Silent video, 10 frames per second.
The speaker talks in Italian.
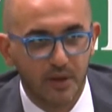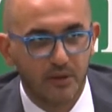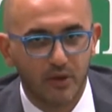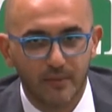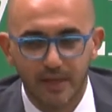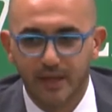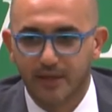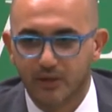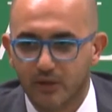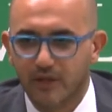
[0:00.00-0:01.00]
Domenica
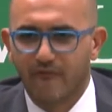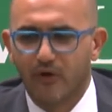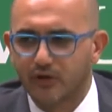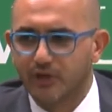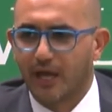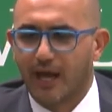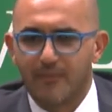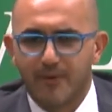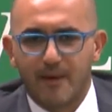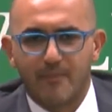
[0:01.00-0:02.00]
scorsa, tifosi che alla
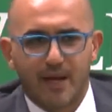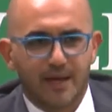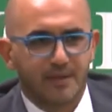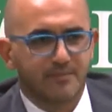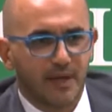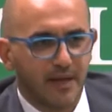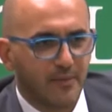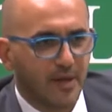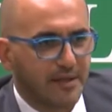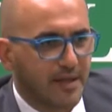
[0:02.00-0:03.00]
prima palla che sbagliamo
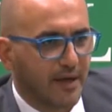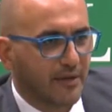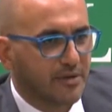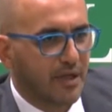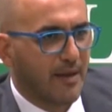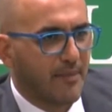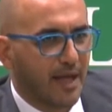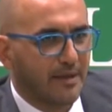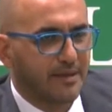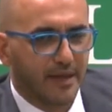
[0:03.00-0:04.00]
in attacco si
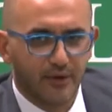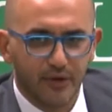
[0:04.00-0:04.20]
lamentano.